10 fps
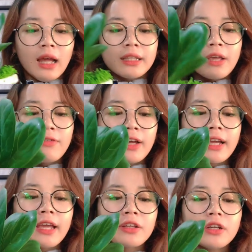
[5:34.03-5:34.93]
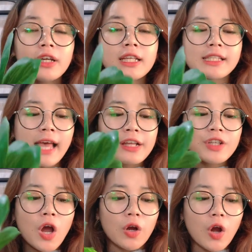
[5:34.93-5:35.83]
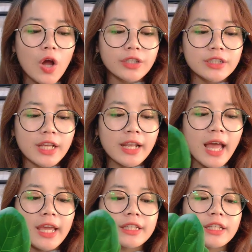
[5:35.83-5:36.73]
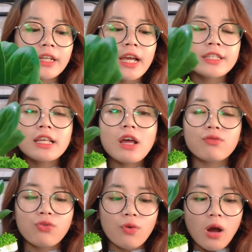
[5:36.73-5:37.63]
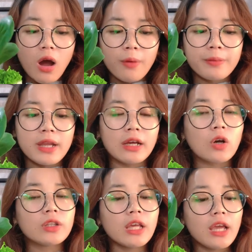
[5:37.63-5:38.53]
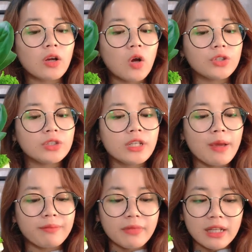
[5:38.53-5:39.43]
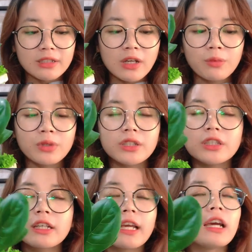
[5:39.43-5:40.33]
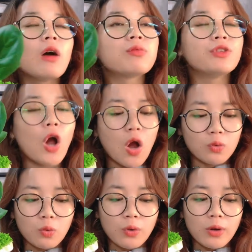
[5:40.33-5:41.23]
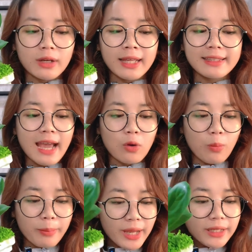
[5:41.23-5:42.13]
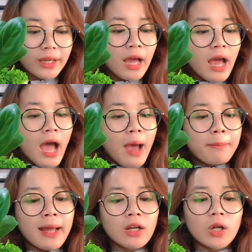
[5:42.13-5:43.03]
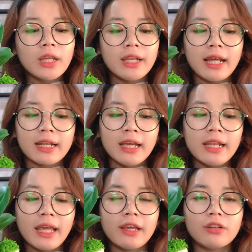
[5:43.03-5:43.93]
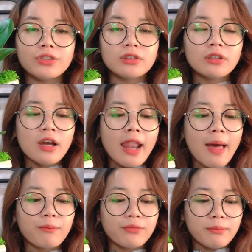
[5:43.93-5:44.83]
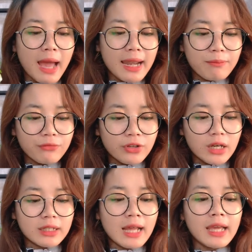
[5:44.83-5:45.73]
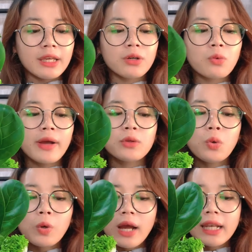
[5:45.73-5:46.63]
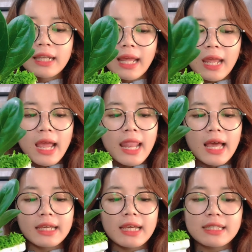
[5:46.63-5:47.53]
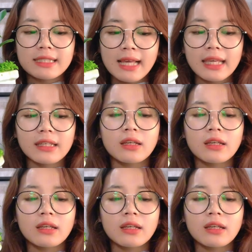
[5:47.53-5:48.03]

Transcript: thì với cái hình dáng nhỏ gọn như thế này thì cây rất là phù hợp để có thể có những điểm nhấn trong ờ, những cái góc nhỏ của căn nhà của mình bạn có thể đặt cây này ở những nơi làm bàn làm việc này quầy thu ngân này hay là kệ sách